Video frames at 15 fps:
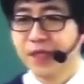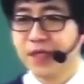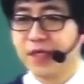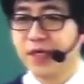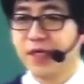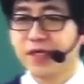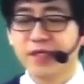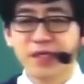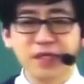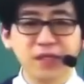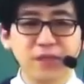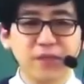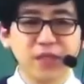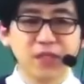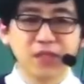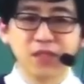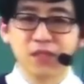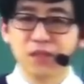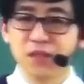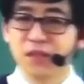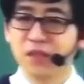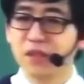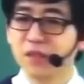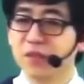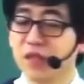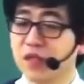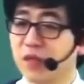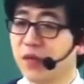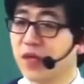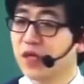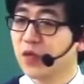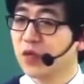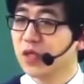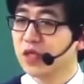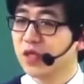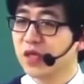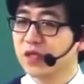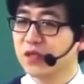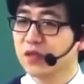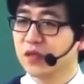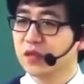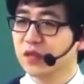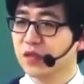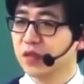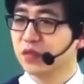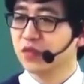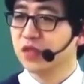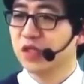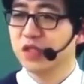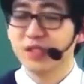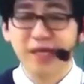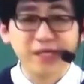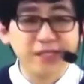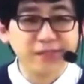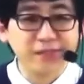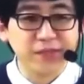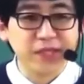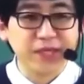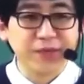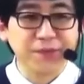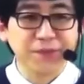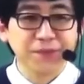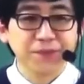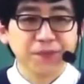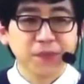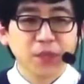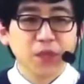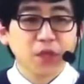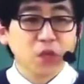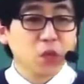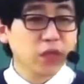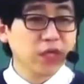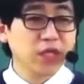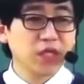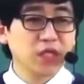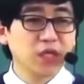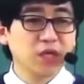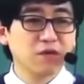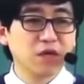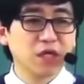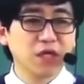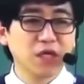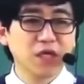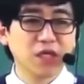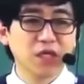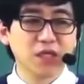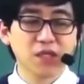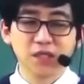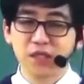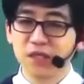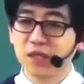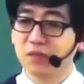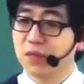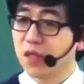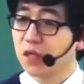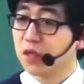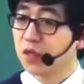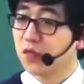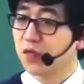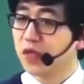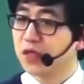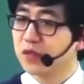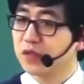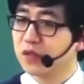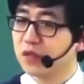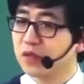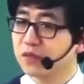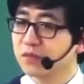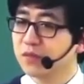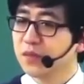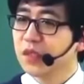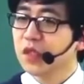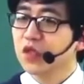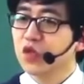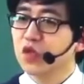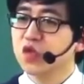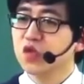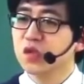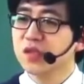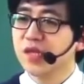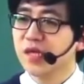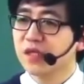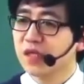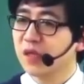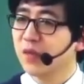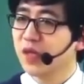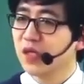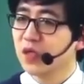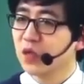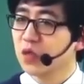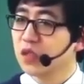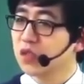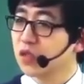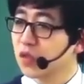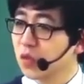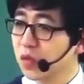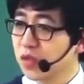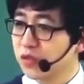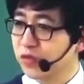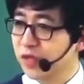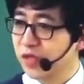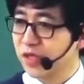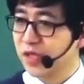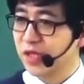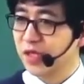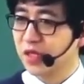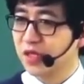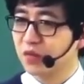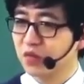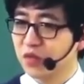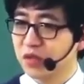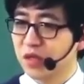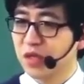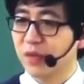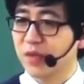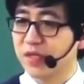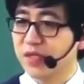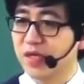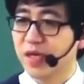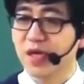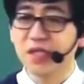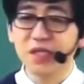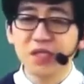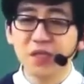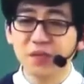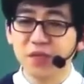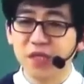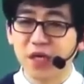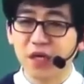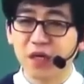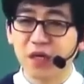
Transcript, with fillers: 예, 상대방은 직접 상대방 이론에 따라서 전혀 문제되지 않습니다. 동일한 이해관계에 있는 제삼자의 경우에 있어서는 준상대방 이론이 적용될 수 있는가에 대한 문제가 발생하는 겁니다.